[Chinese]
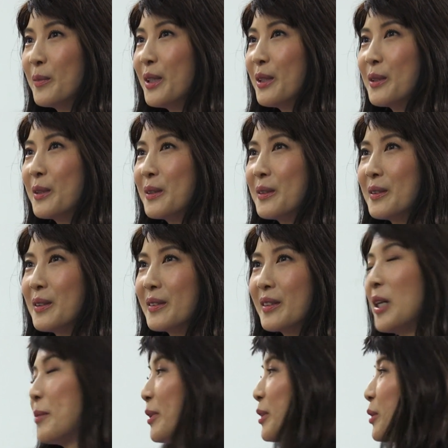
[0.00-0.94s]
没有，
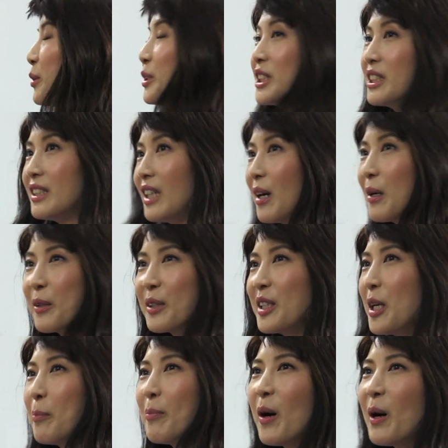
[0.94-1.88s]
他们都是要
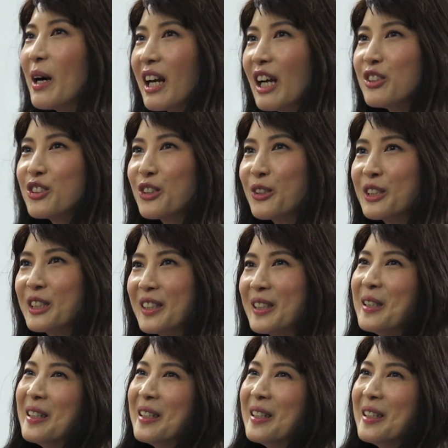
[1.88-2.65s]
要把我赶走的。